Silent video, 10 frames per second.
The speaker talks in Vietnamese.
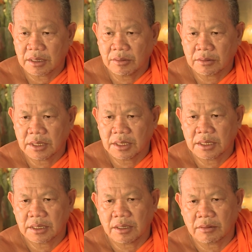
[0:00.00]
Lúc
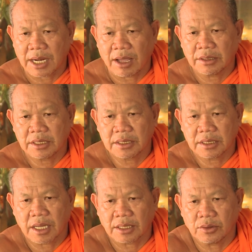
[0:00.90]
đông đảo thì
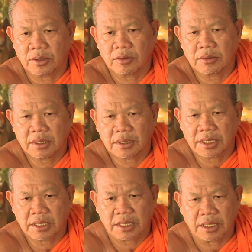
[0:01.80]
nhà chùa cũng có
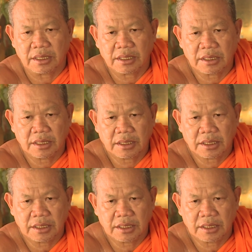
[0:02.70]
tuyên truyền cái